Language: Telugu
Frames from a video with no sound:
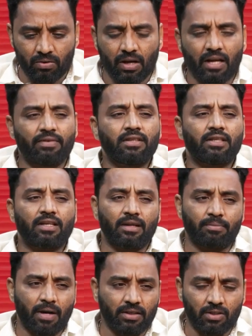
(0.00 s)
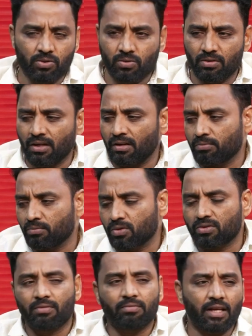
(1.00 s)
కన్వెన్షన్ ఏర్పాటు చేసుకొని
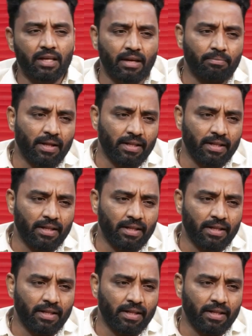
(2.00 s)
మొత్తం ఏరియా hmm.